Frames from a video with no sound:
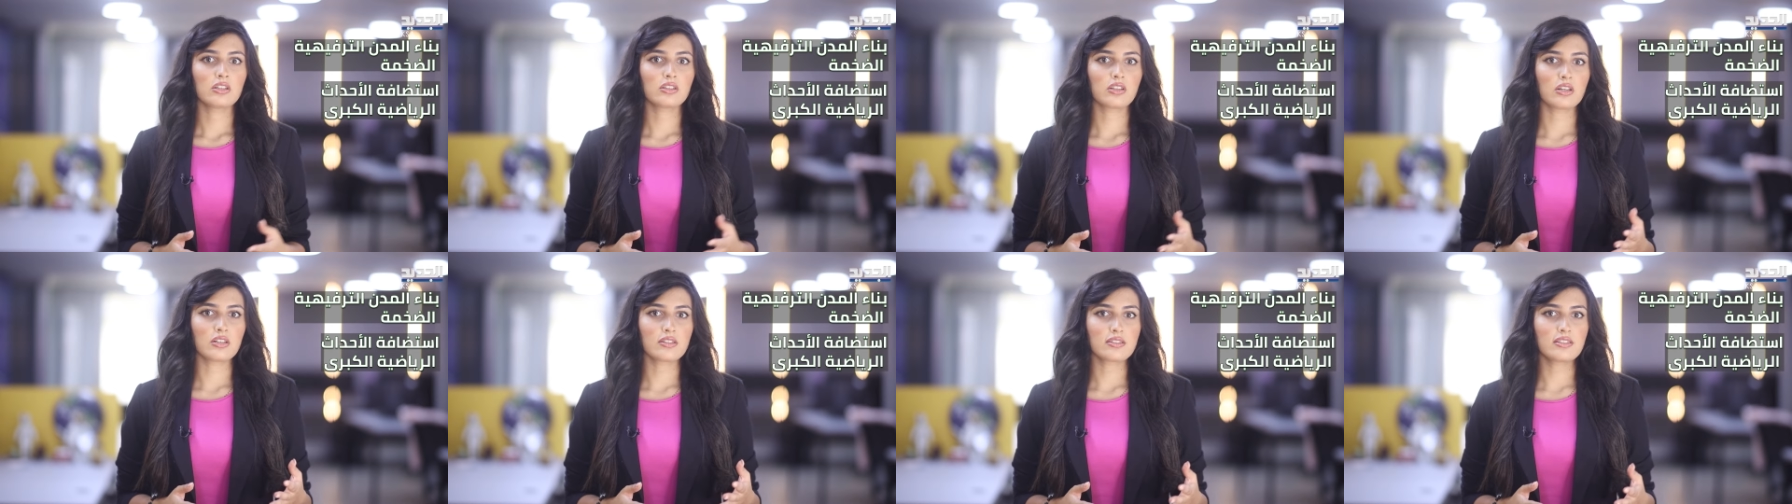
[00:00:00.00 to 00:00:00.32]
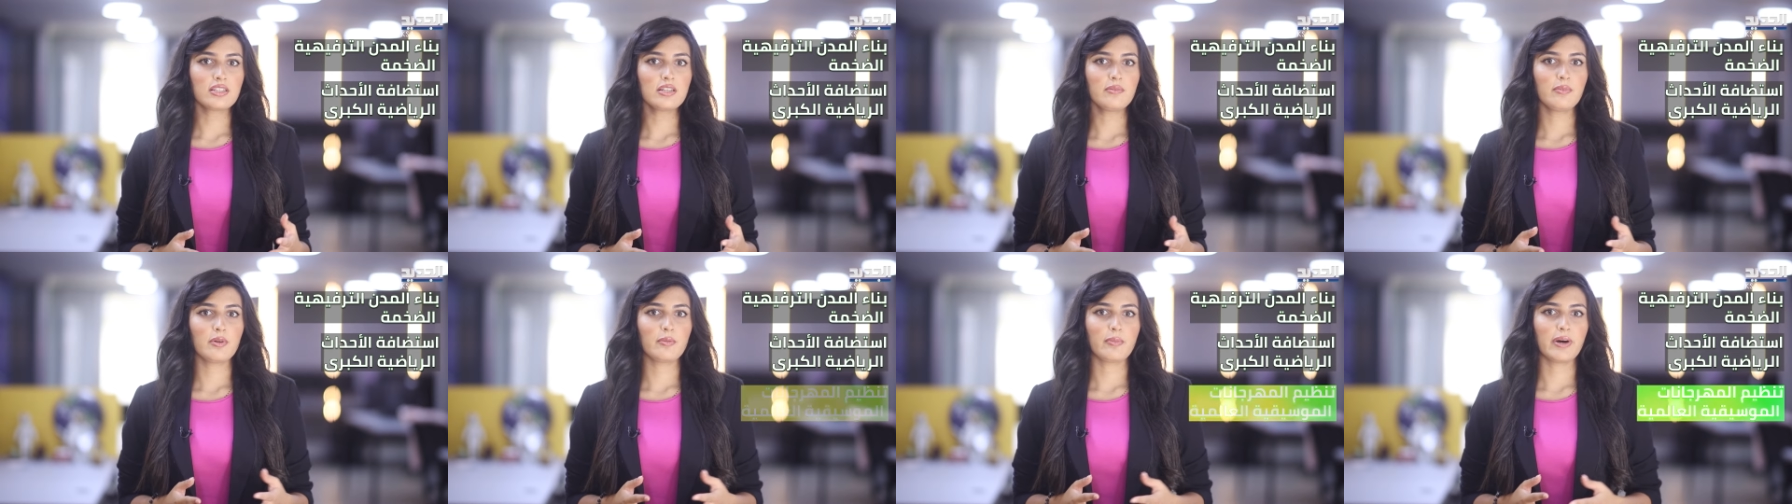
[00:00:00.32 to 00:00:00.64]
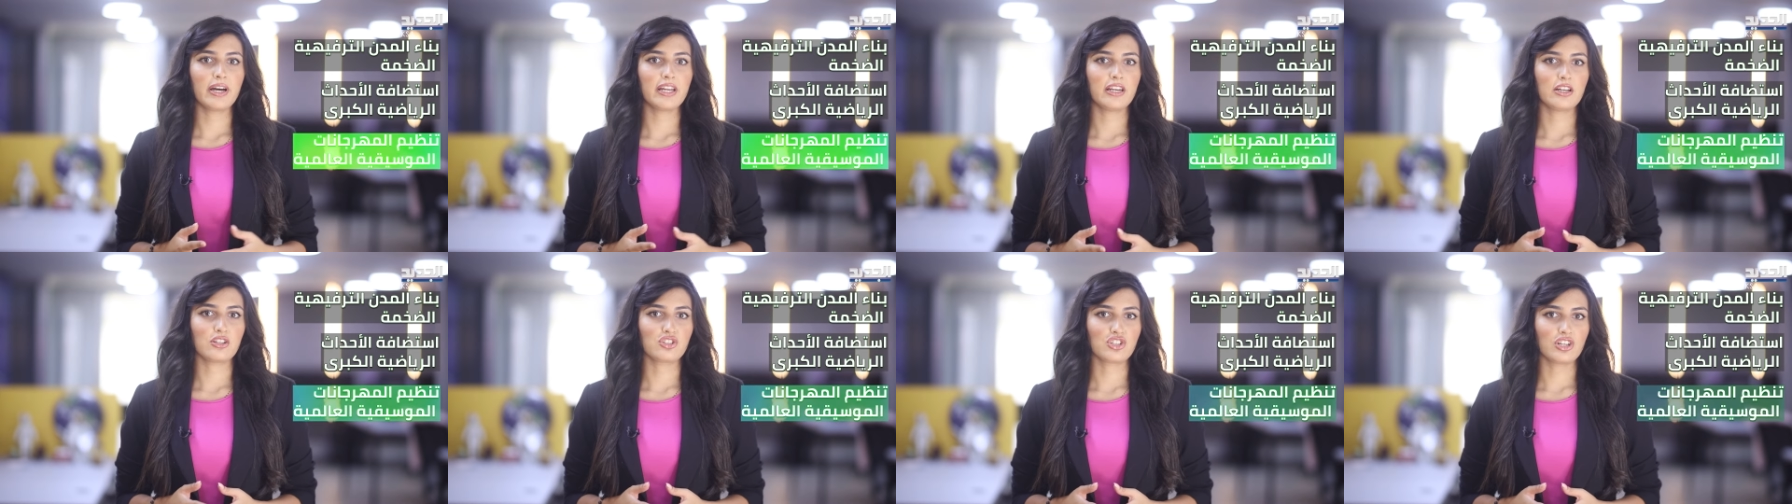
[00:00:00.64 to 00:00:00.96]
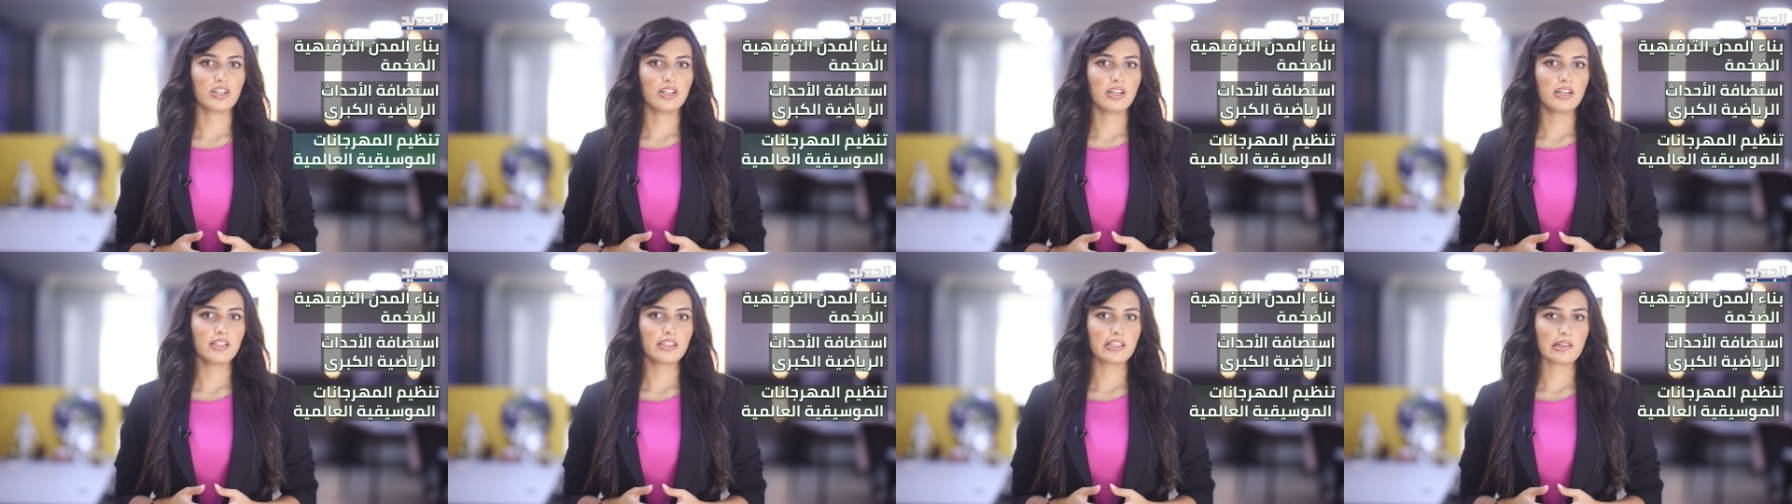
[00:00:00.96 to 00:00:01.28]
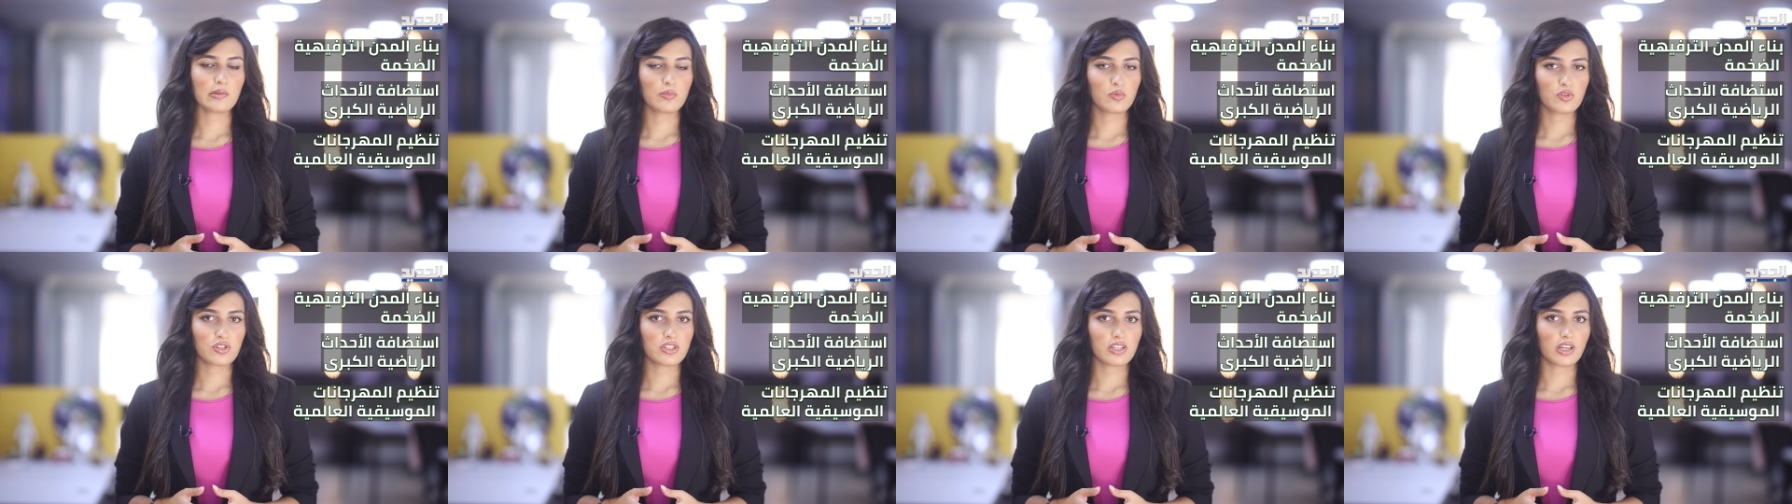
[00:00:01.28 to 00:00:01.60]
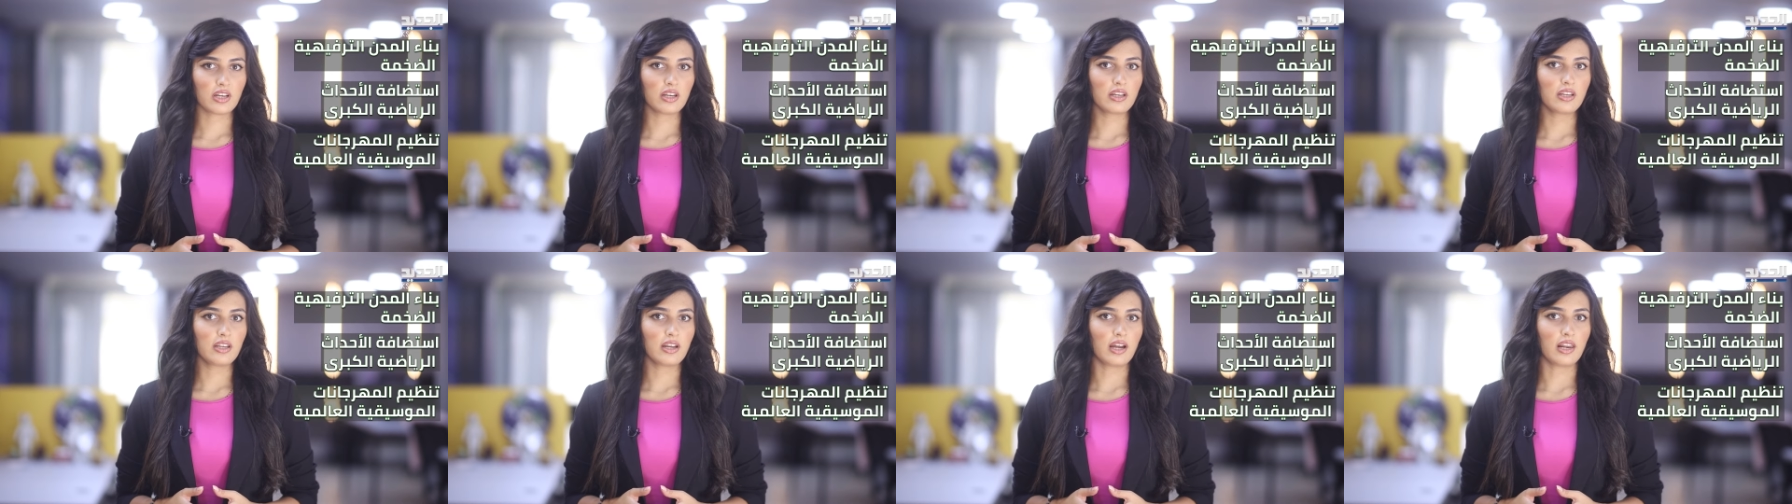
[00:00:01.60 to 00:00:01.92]
تنظيم المهرجانات
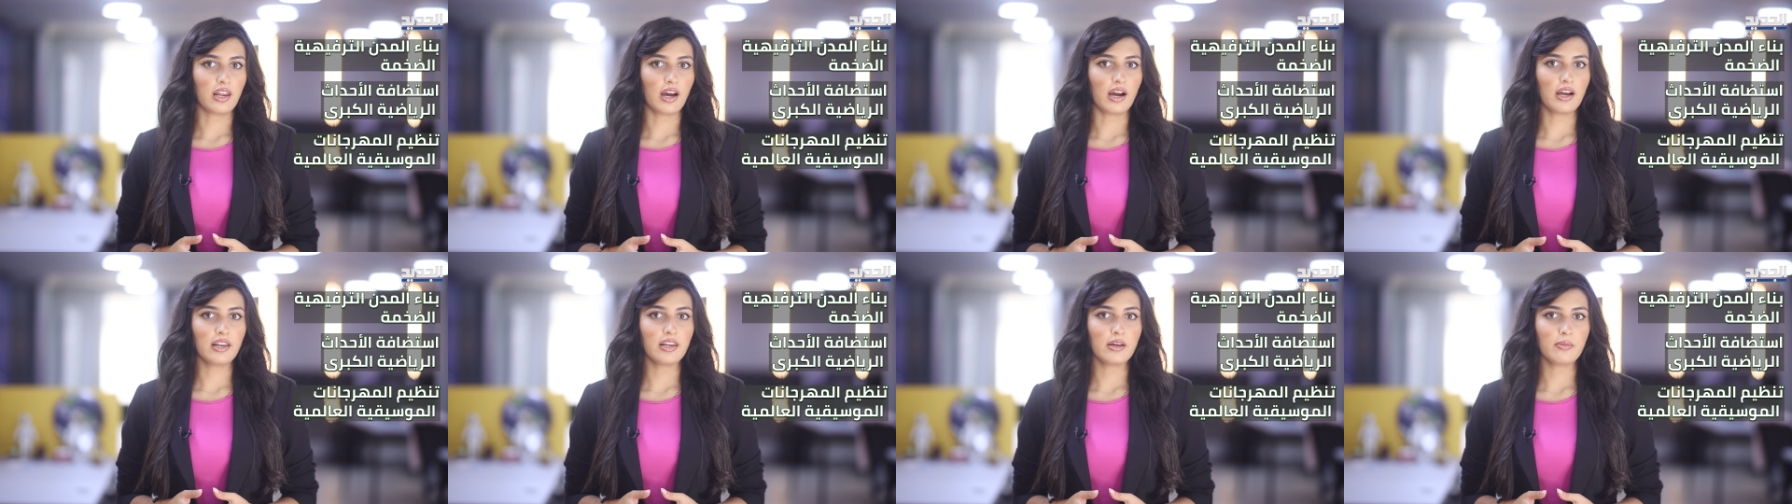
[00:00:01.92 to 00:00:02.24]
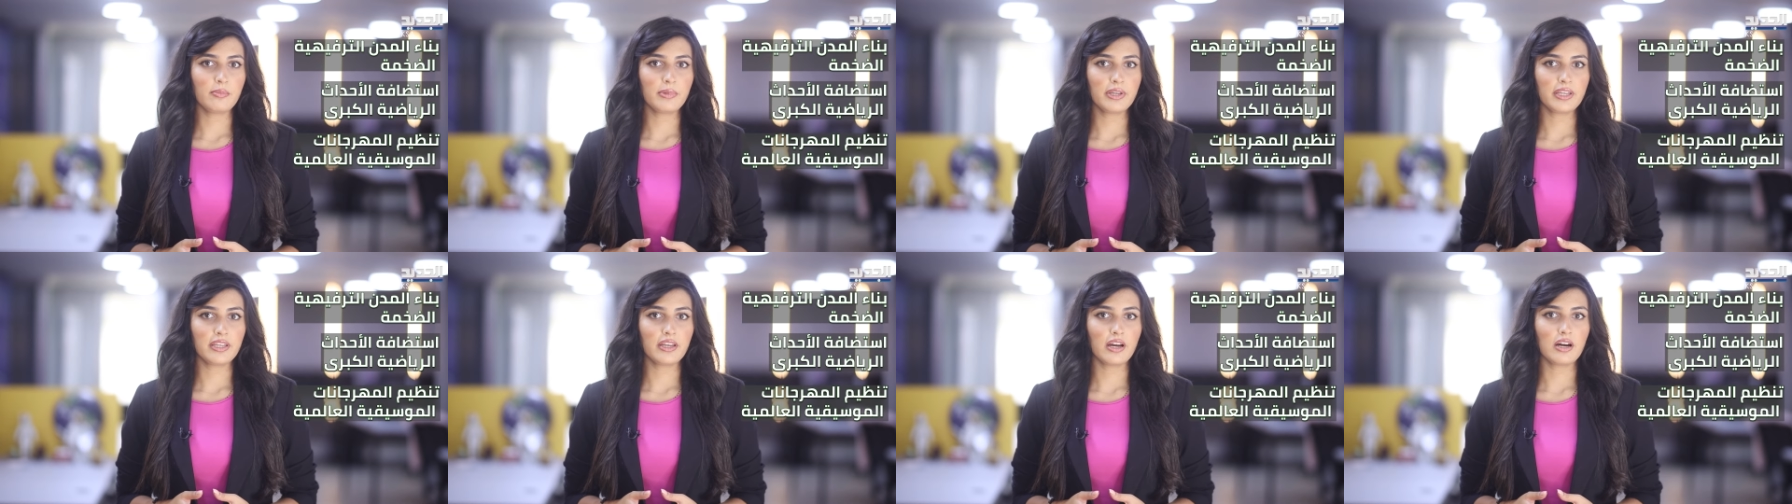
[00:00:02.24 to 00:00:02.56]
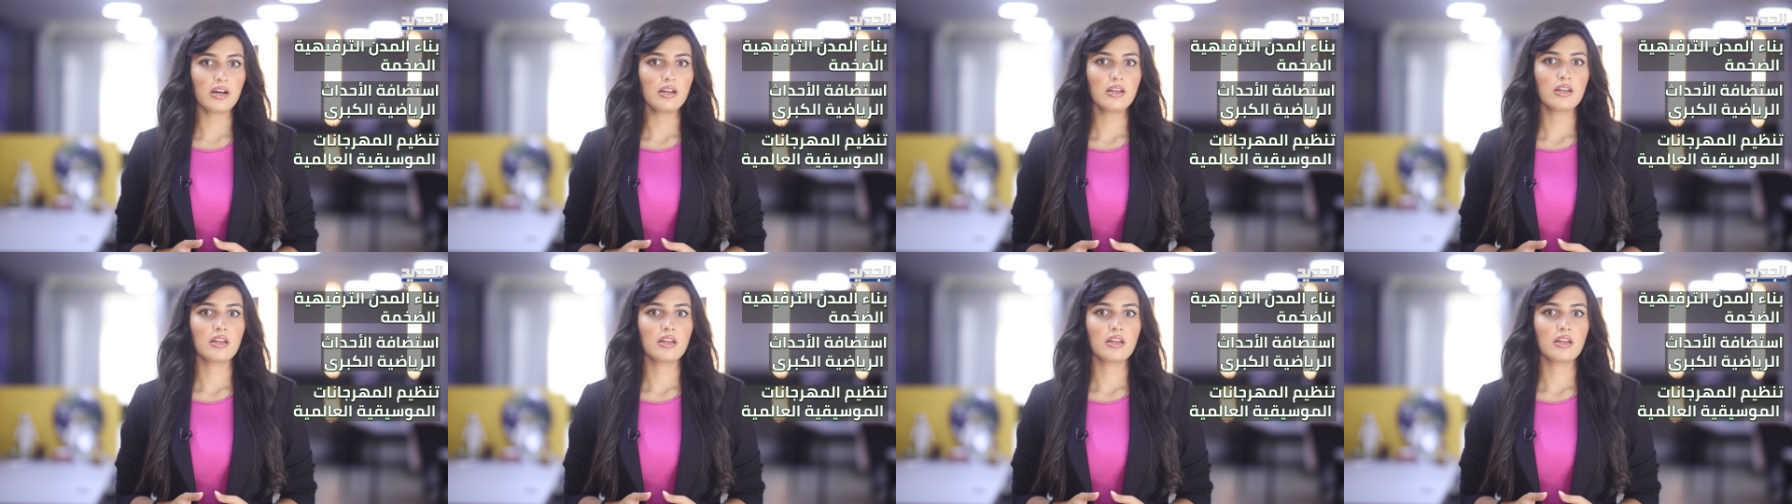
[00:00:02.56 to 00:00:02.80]
الموسيقية العالمية